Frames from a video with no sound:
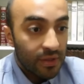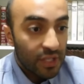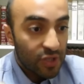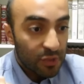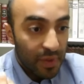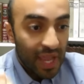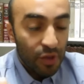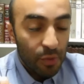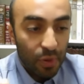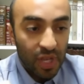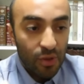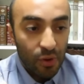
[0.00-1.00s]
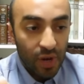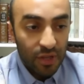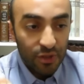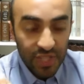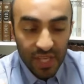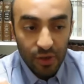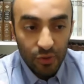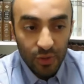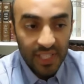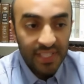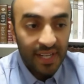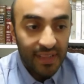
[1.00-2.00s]
Te estoy explicando porque no hay un genocidio. Tú
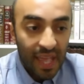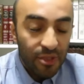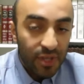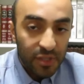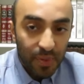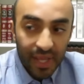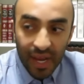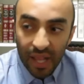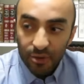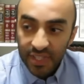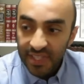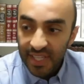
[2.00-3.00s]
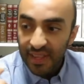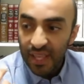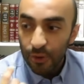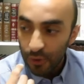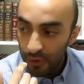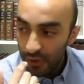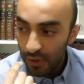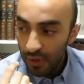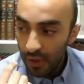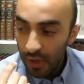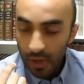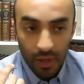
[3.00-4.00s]
estás tratando de explicar algo sin sentido. Vos
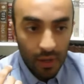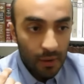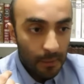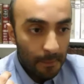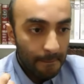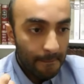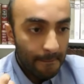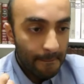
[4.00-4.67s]
sos un sionista.